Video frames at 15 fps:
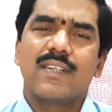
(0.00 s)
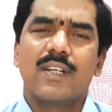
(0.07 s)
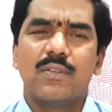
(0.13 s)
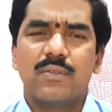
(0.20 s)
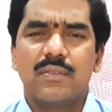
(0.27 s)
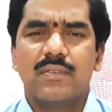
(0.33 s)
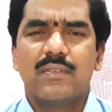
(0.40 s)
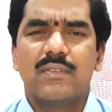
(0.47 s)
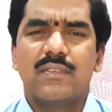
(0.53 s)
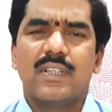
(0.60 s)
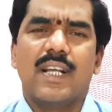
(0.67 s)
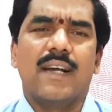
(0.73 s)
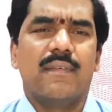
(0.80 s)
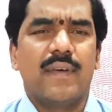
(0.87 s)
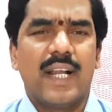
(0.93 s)
అసలు
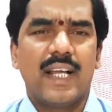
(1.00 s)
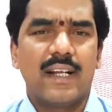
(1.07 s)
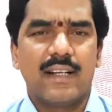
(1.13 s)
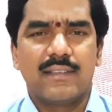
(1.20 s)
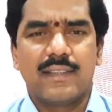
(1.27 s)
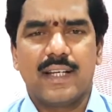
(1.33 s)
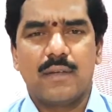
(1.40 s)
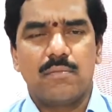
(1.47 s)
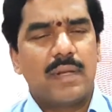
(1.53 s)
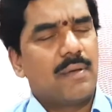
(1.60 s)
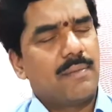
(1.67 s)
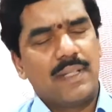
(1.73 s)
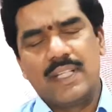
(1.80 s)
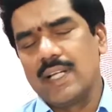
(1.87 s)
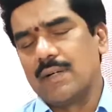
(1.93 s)
ఎవరైనా సరే
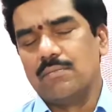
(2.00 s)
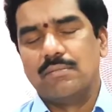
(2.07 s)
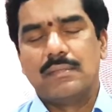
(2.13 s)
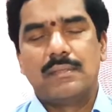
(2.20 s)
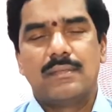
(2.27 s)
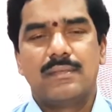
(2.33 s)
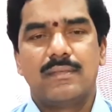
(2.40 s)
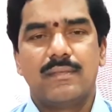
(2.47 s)
మనమందరం